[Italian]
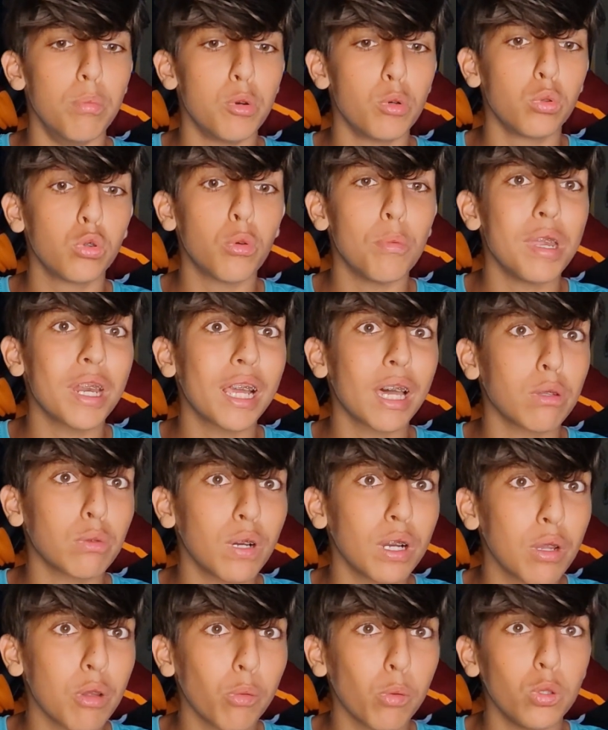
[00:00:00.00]
brutto
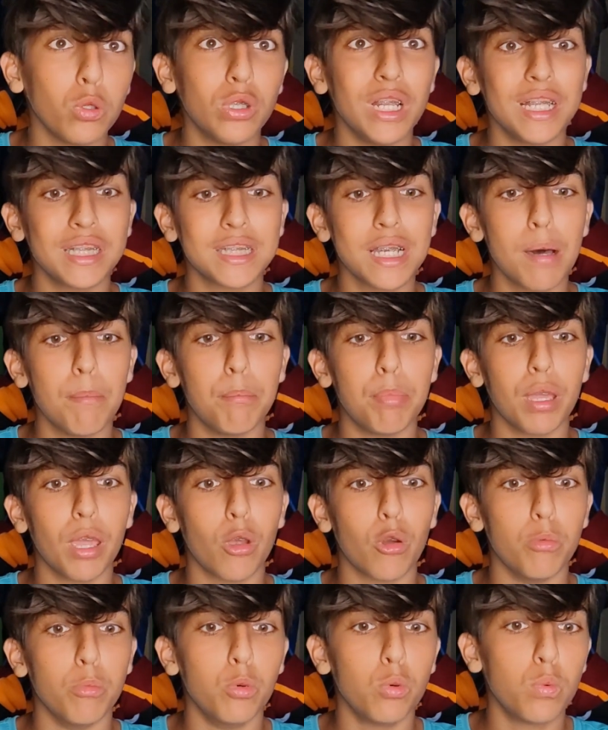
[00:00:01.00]
mercato anche quello della Samp
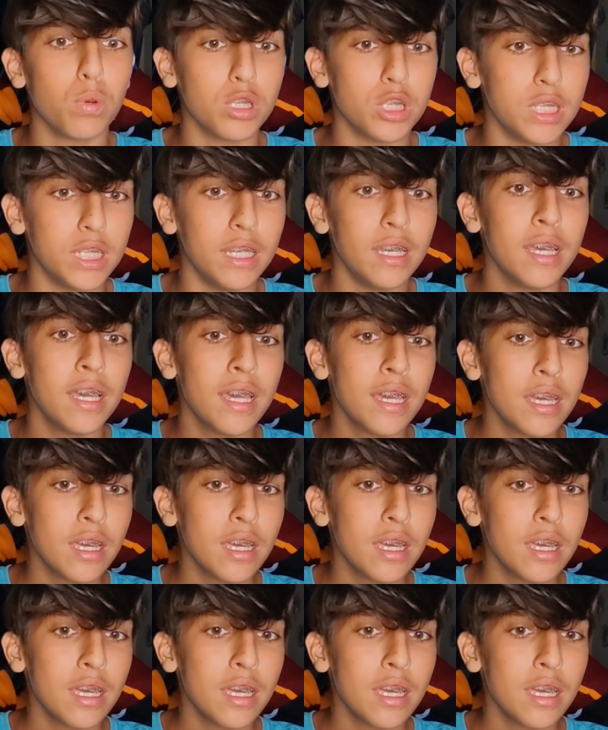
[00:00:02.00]
che comunque sì,